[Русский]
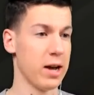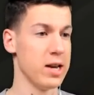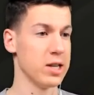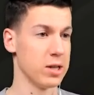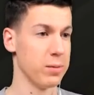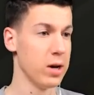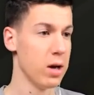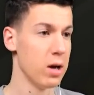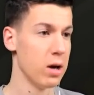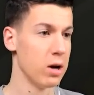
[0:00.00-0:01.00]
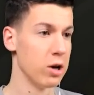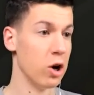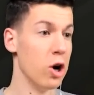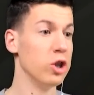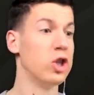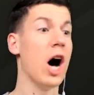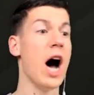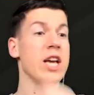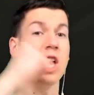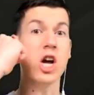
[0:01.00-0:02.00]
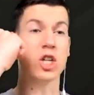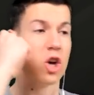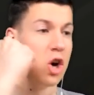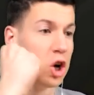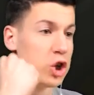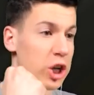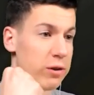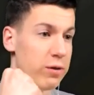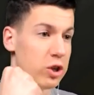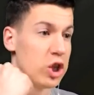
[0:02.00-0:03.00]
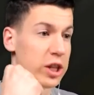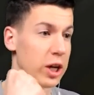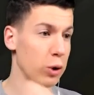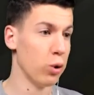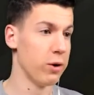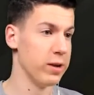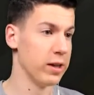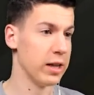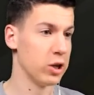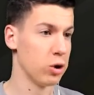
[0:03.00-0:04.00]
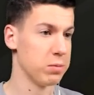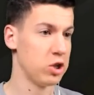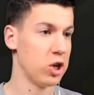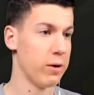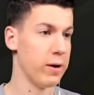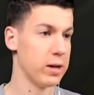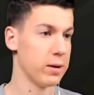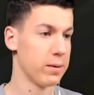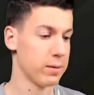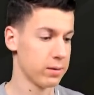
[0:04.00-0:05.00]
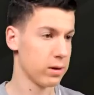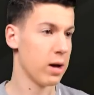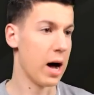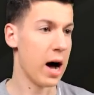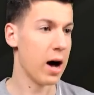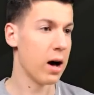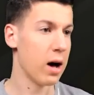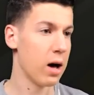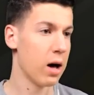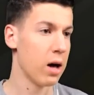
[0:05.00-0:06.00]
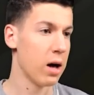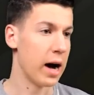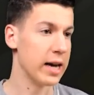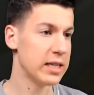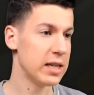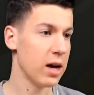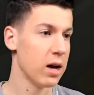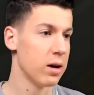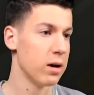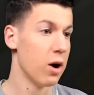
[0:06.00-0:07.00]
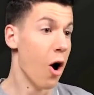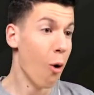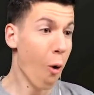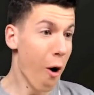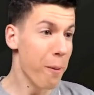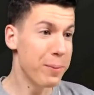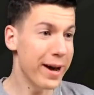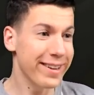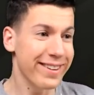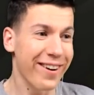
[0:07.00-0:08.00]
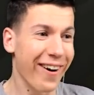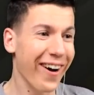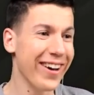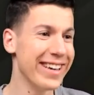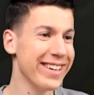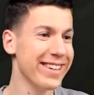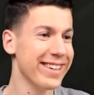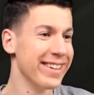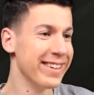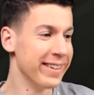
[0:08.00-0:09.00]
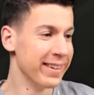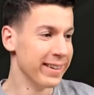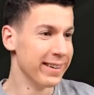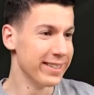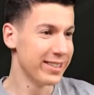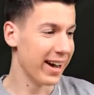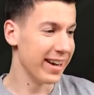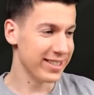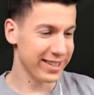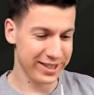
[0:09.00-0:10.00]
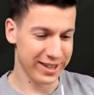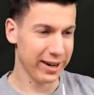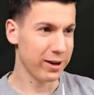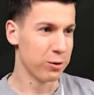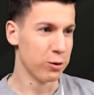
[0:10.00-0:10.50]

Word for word: Наконец-то мы... Да, есть! Чет четыре уровня надо, чтобы зачаровать. Блин, у меня только три. А если а, я... Оба, оба О, пять! Ой! Ща, ща, ща.